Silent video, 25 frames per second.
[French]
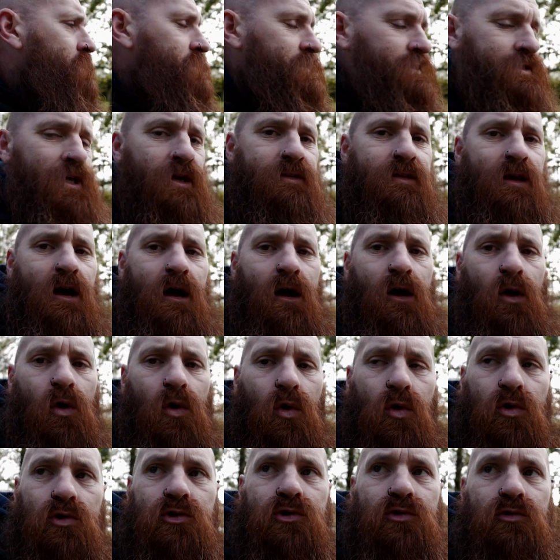Ça n'a
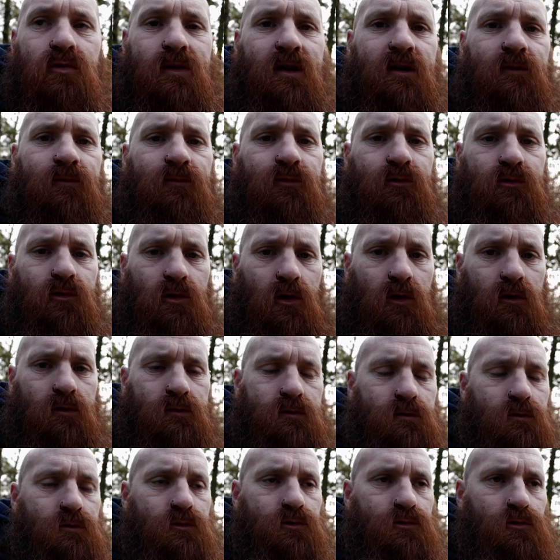aucune
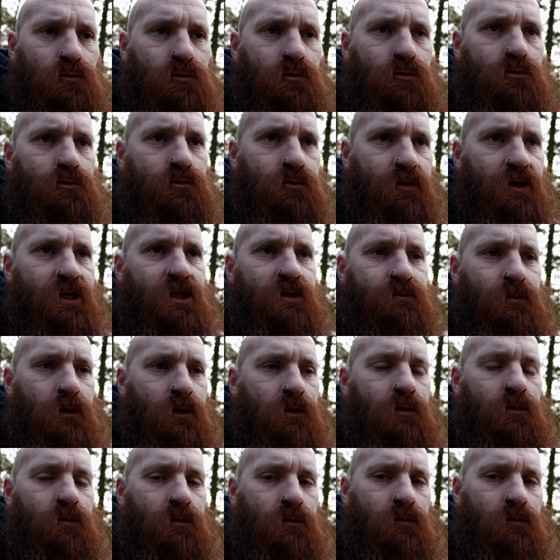influence sur le tourisme.